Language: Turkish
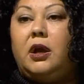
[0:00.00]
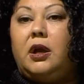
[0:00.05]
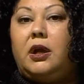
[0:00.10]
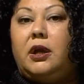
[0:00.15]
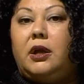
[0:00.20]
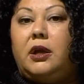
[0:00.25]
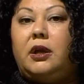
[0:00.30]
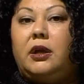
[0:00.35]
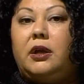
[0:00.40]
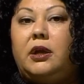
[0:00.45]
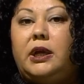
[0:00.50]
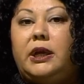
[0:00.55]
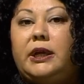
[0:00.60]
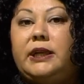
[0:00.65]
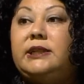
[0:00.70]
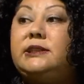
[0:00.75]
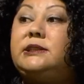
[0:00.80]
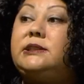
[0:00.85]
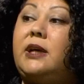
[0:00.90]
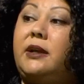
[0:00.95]
E,
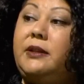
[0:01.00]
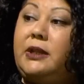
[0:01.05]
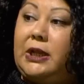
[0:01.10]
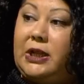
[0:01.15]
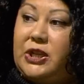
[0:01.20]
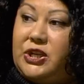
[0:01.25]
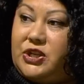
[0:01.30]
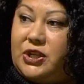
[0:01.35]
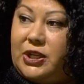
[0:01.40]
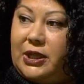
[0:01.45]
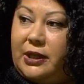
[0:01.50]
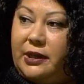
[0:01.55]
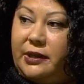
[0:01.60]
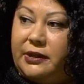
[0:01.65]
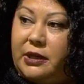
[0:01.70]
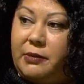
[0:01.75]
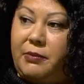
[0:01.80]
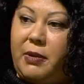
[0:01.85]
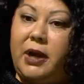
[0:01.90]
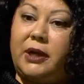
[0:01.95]
insan
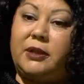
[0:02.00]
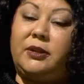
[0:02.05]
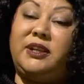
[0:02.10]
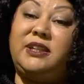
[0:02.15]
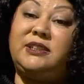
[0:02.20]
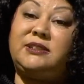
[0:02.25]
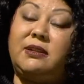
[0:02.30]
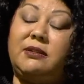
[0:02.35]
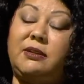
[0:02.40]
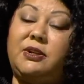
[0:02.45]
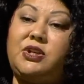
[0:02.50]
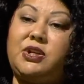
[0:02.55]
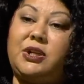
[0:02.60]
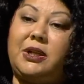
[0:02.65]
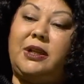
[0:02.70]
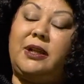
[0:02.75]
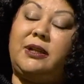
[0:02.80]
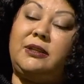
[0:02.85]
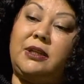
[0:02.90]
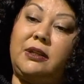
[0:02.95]
ilişkilerine baktı. İnsan
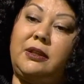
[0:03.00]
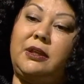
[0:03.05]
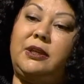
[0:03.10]
ilişkilerinde de